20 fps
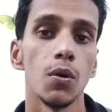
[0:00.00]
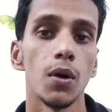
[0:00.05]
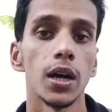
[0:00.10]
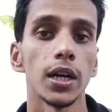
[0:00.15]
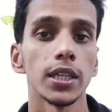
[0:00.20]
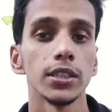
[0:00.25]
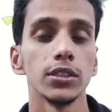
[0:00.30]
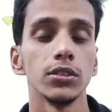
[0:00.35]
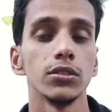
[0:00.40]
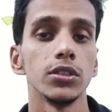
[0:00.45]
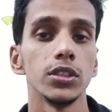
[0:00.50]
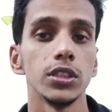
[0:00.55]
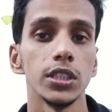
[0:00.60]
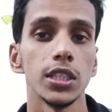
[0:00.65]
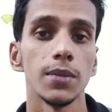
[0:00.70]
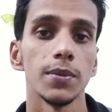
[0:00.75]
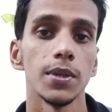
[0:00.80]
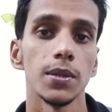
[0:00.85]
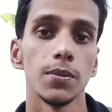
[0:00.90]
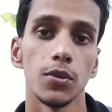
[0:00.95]
वहाँ के जो
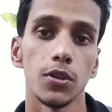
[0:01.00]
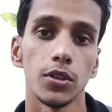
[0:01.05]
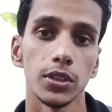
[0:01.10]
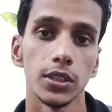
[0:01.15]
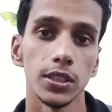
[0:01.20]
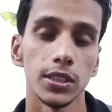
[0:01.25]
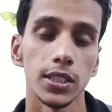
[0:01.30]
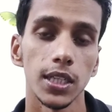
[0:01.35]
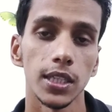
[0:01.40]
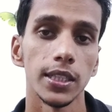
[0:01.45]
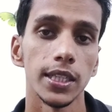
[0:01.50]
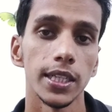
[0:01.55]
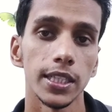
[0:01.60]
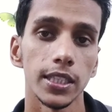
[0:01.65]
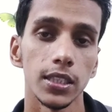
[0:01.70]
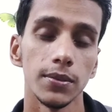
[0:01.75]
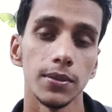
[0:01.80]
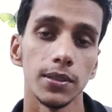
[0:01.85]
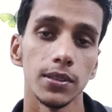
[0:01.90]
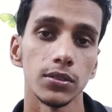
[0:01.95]
सीएम है बहुत ही ज़्यादा
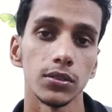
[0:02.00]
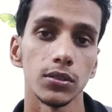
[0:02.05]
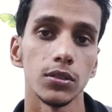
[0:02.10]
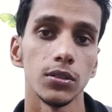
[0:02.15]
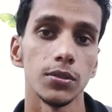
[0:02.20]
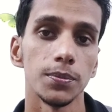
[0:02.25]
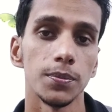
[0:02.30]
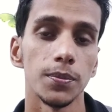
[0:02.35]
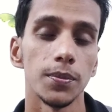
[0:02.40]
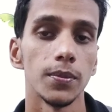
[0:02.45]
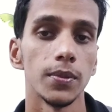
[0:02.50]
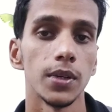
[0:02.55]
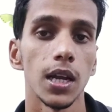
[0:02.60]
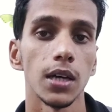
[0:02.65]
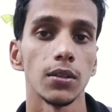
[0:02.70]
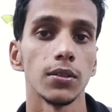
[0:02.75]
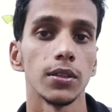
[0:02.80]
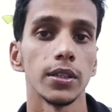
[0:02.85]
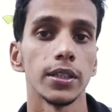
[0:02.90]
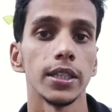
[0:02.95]
एक्टिव है इसको
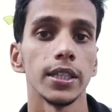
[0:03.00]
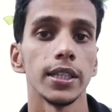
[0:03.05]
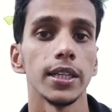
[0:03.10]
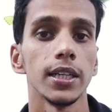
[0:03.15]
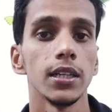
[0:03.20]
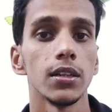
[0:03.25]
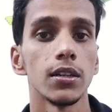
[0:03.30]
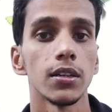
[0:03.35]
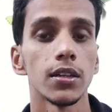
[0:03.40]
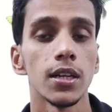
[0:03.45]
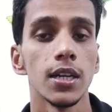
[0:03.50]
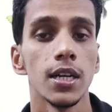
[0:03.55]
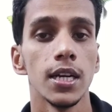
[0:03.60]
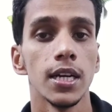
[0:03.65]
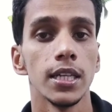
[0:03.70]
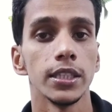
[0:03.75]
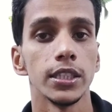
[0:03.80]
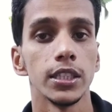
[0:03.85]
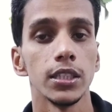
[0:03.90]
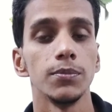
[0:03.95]
लागू करने के लिए और
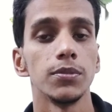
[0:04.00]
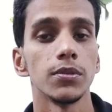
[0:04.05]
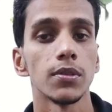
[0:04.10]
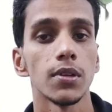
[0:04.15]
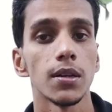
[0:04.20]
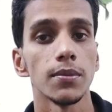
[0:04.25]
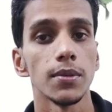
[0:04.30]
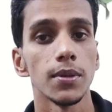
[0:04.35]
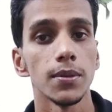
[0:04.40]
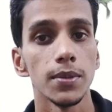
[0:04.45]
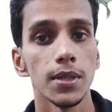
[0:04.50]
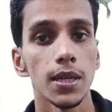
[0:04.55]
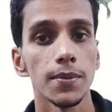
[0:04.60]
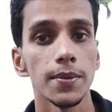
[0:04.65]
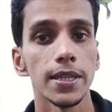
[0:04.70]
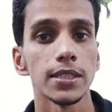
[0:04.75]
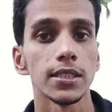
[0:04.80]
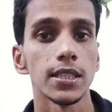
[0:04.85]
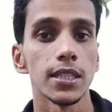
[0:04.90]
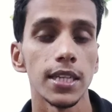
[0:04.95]
त्रिपुरा में भी
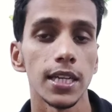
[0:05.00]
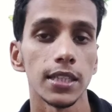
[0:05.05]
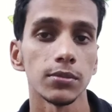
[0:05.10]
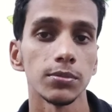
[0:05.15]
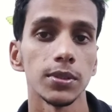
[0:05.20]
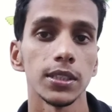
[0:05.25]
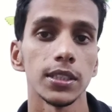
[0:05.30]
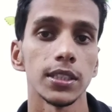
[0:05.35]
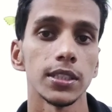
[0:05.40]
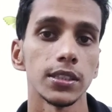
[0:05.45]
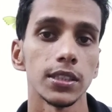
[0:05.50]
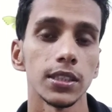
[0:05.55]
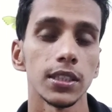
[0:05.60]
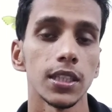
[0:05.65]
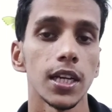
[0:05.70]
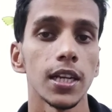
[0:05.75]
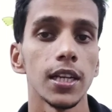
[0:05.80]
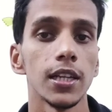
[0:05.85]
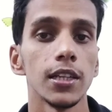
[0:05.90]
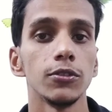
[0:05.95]
आप ऐसा ही एक्सपेक्ट कर
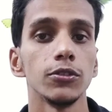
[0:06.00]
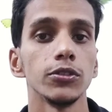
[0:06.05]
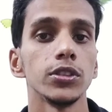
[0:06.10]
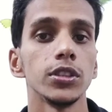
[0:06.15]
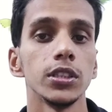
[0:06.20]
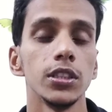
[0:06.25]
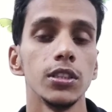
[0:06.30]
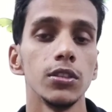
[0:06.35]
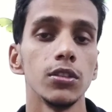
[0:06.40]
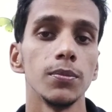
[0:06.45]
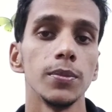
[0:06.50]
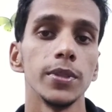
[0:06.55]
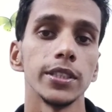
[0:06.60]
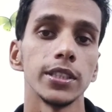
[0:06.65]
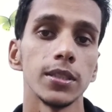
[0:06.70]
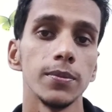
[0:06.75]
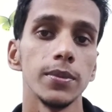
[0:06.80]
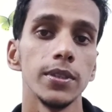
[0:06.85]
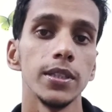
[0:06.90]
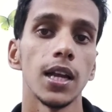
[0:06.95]
सकते हैं अगले कुछ ही दिनों में
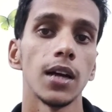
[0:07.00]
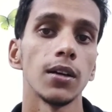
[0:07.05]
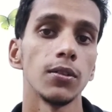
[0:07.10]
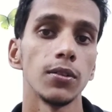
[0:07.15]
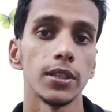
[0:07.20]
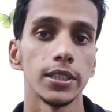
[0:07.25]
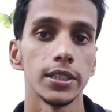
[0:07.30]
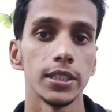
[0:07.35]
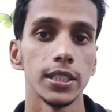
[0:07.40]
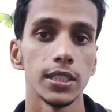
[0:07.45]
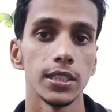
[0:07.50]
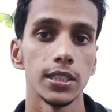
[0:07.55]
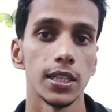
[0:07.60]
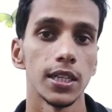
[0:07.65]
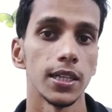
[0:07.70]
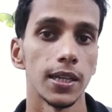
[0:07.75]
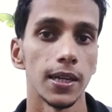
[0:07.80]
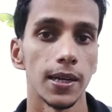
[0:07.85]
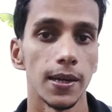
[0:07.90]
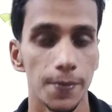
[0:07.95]
इसे भी लागू कर दिया
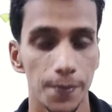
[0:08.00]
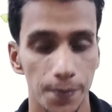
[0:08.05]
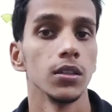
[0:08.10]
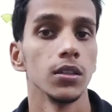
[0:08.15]
जाएगा